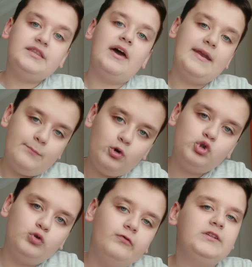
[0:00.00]
tane
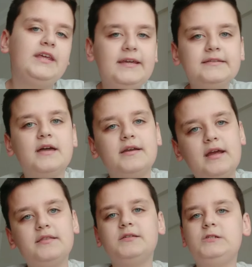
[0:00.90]
boşum ve de iki tane
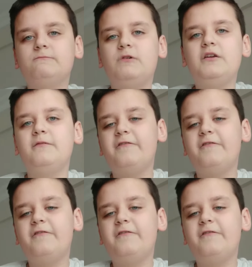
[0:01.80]
yanlışım var.